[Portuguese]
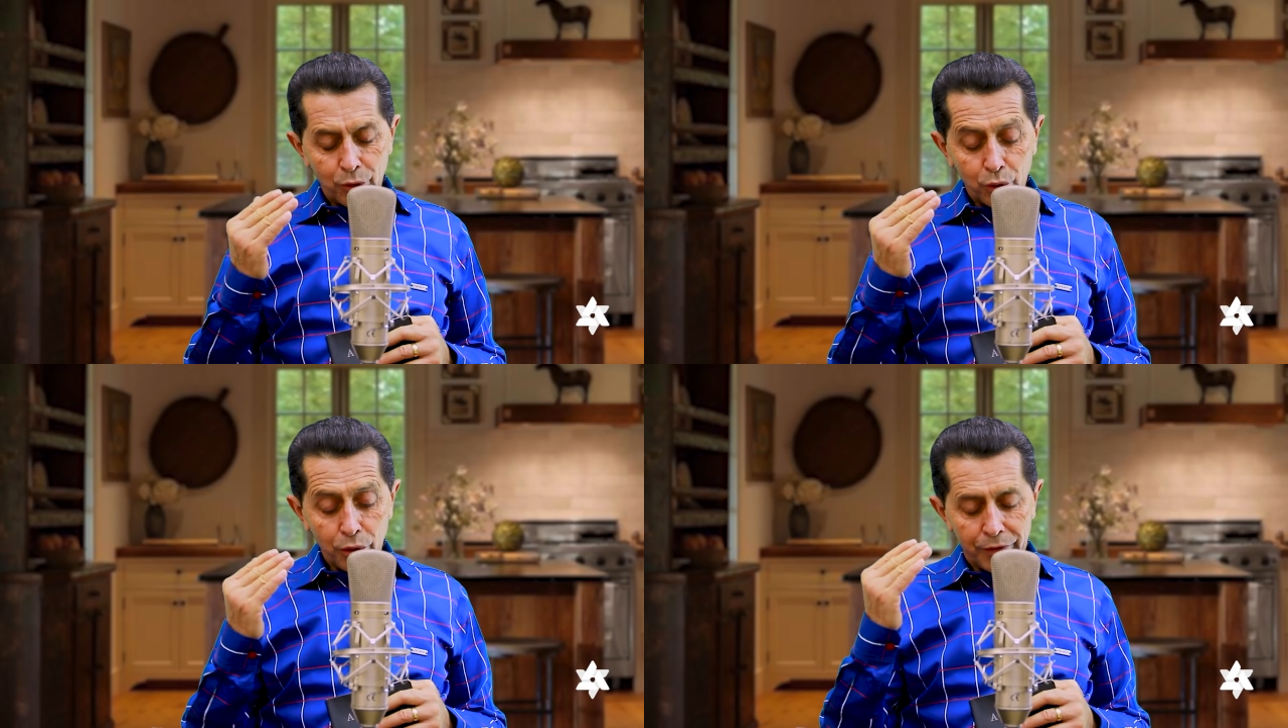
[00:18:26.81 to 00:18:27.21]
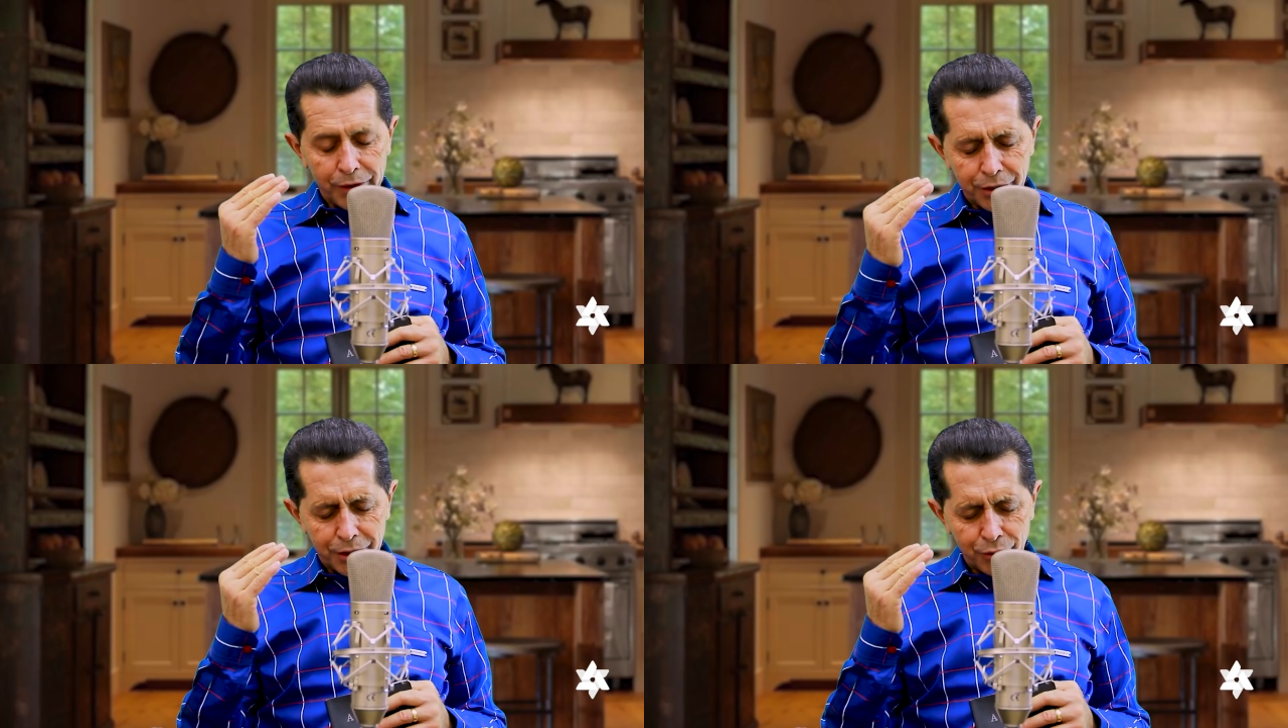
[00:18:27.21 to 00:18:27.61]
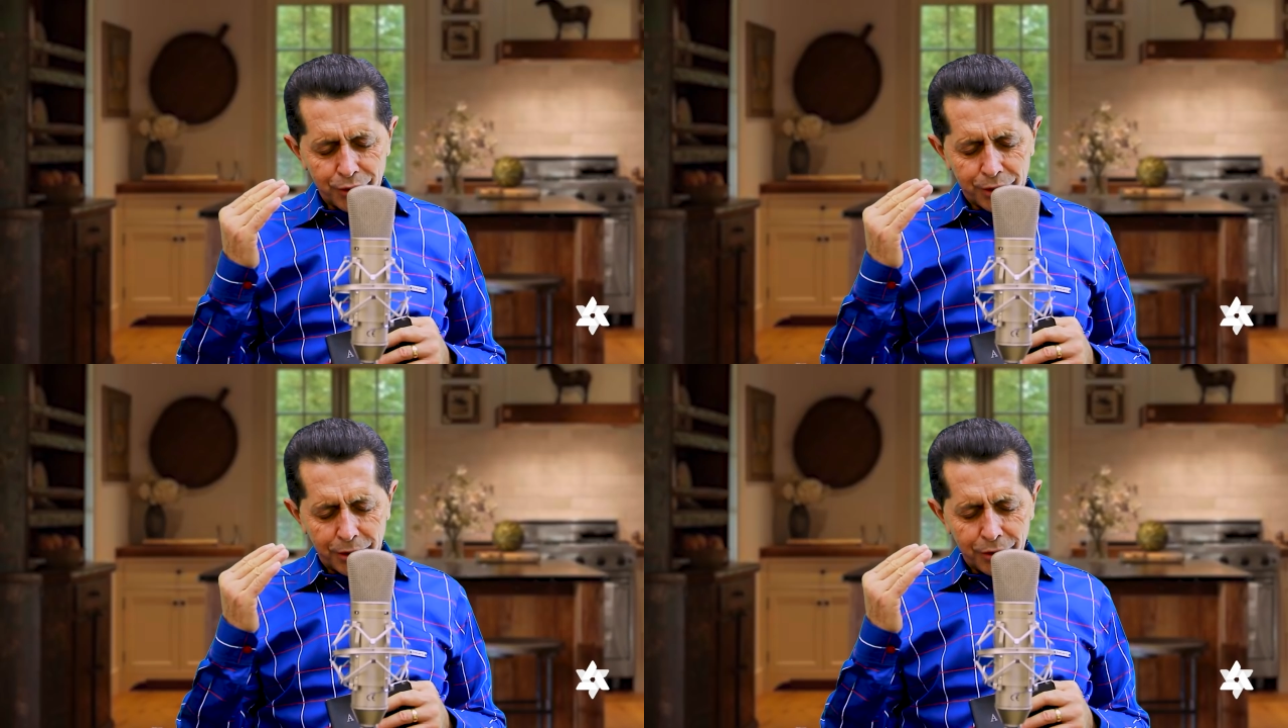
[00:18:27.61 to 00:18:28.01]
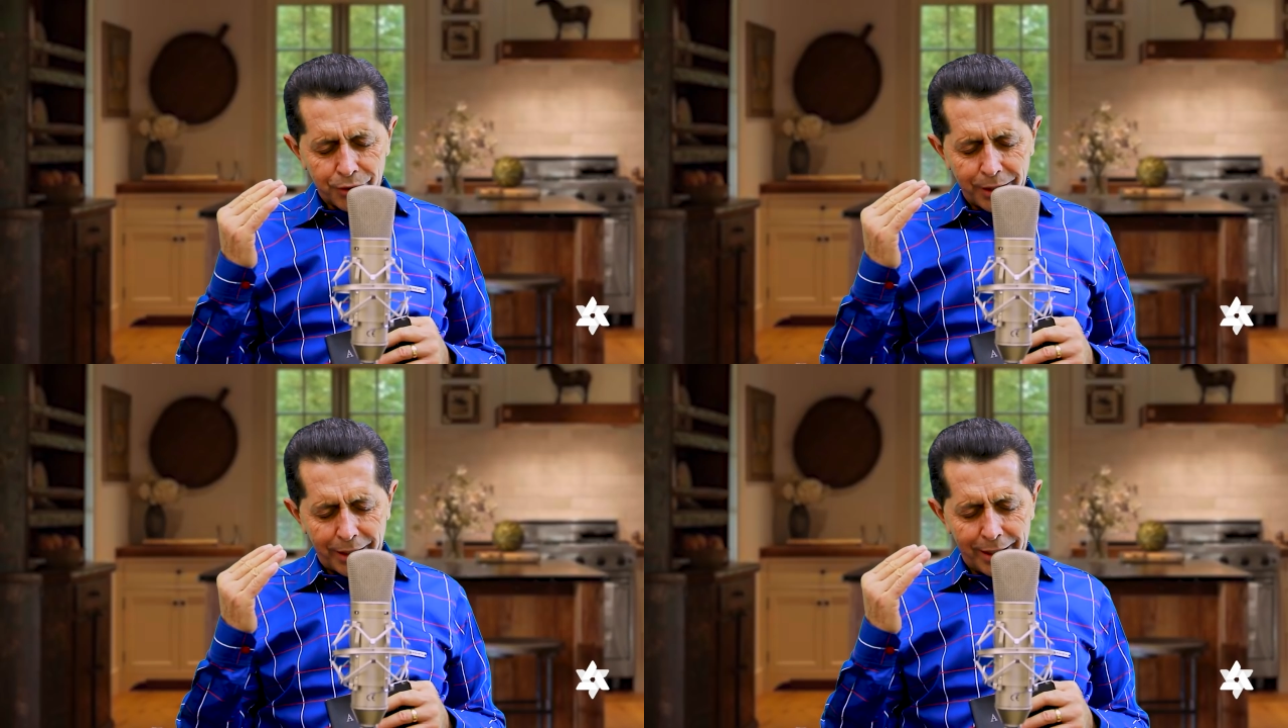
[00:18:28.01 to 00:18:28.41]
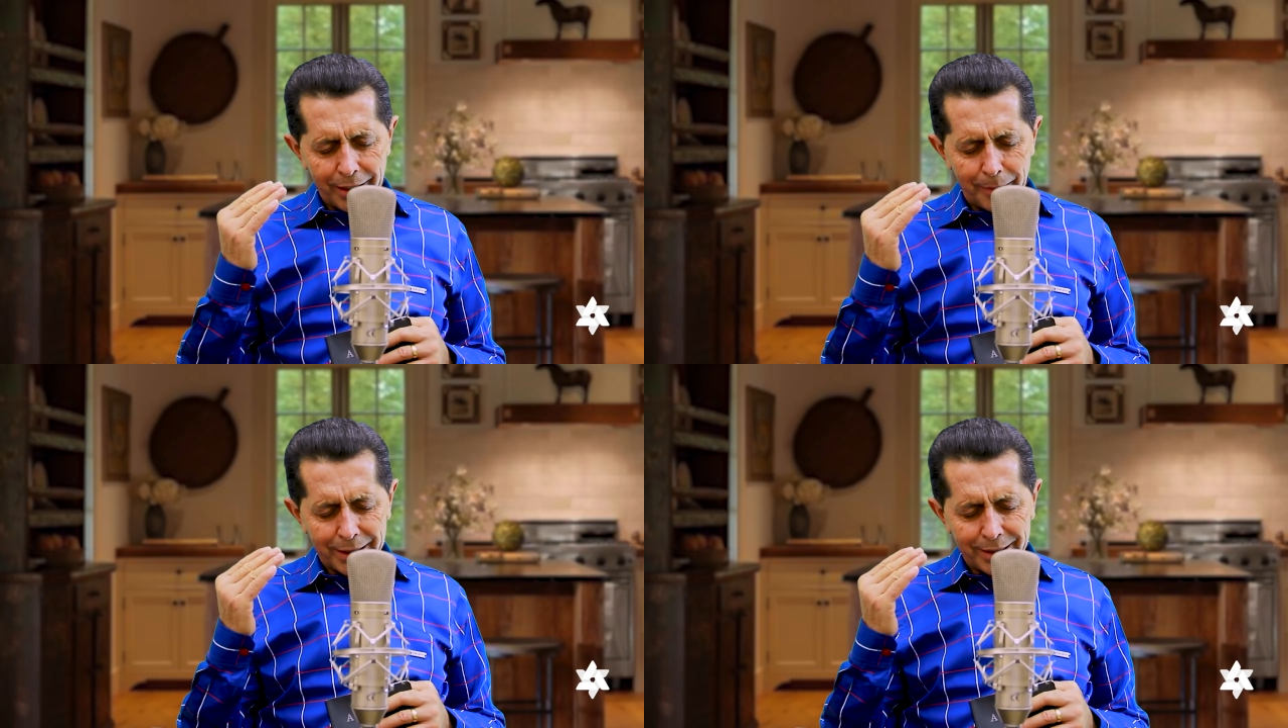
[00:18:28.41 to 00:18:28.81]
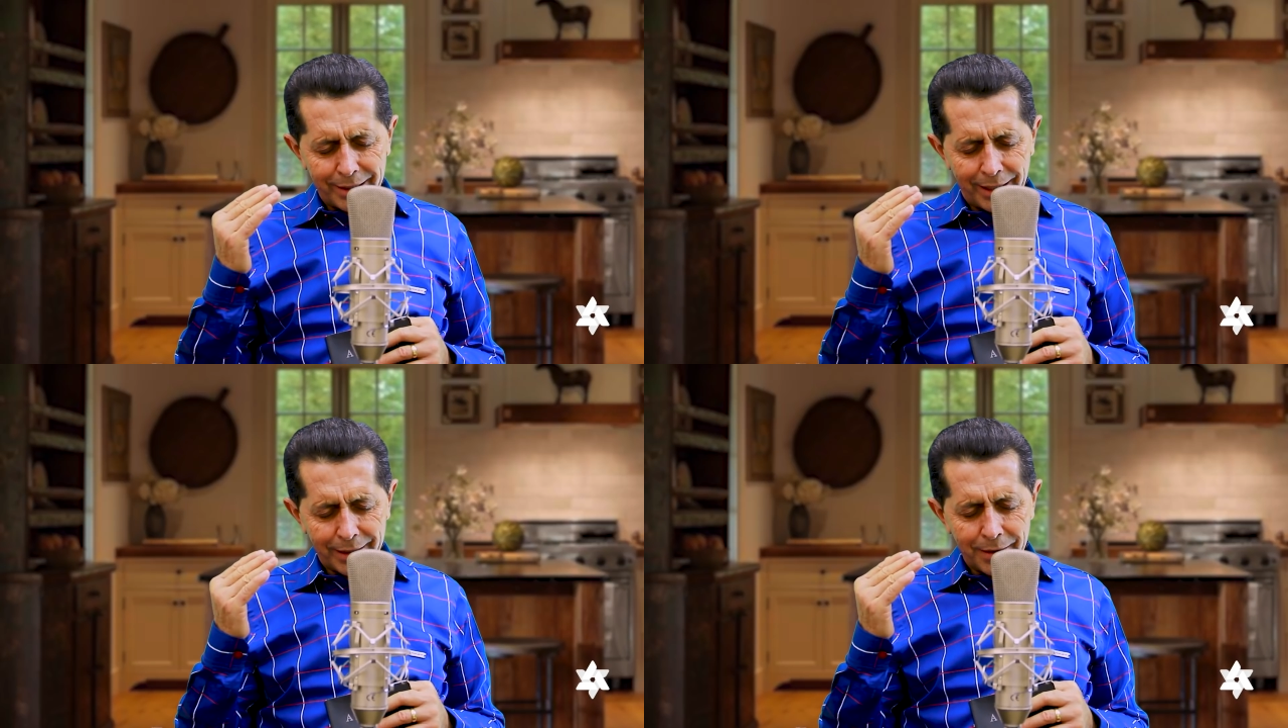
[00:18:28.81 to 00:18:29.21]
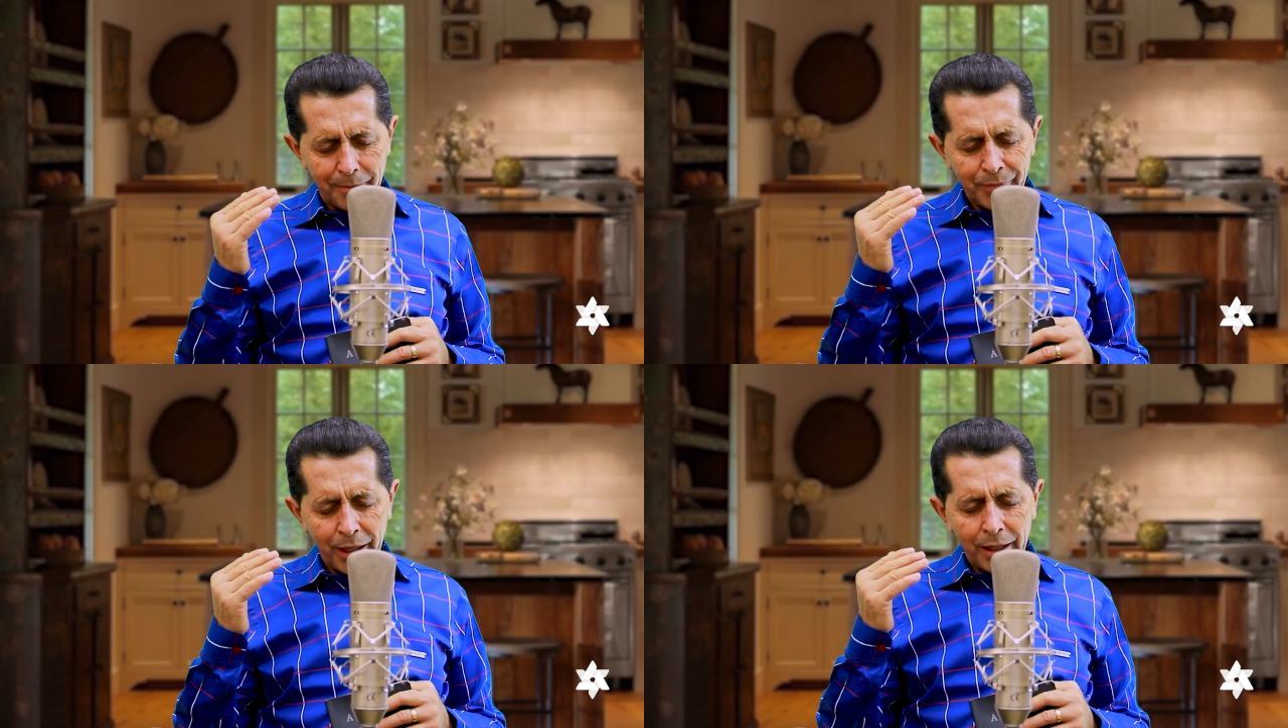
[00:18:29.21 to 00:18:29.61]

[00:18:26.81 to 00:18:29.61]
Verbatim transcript: noiva de Jesus Cristo será arrebatada.